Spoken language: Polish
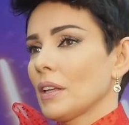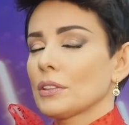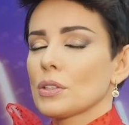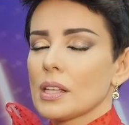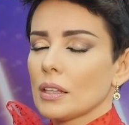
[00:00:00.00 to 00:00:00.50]

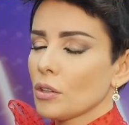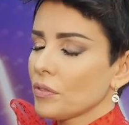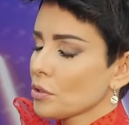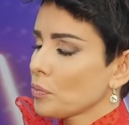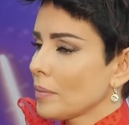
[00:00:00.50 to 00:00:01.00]
Nawet ostatnio,
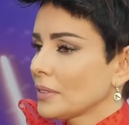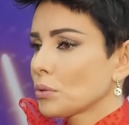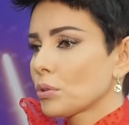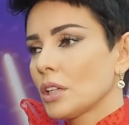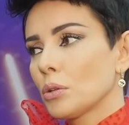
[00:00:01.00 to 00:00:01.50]
wiesz, byłam
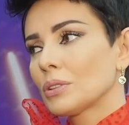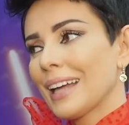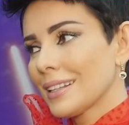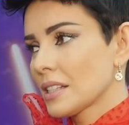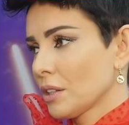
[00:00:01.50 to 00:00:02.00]
na turnieju
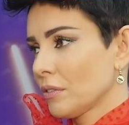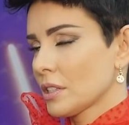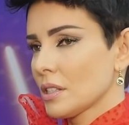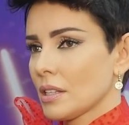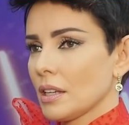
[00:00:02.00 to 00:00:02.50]
tańca
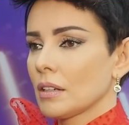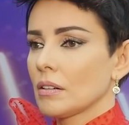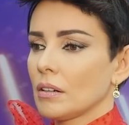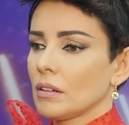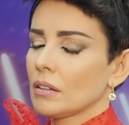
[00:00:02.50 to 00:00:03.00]

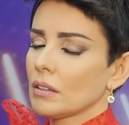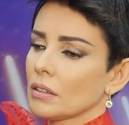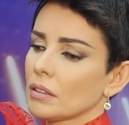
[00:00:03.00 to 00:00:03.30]
towarzyskiego